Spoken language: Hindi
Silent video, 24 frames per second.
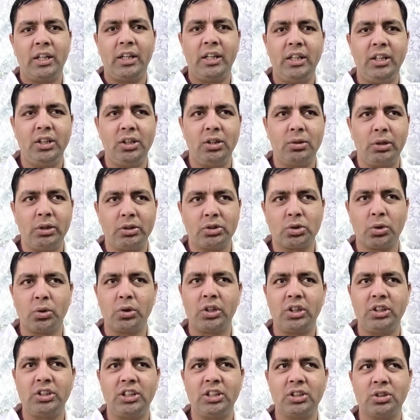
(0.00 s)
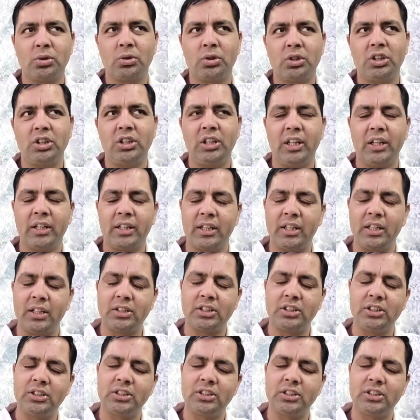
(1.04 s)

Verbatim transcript: यानी छोटी से छोटी लेके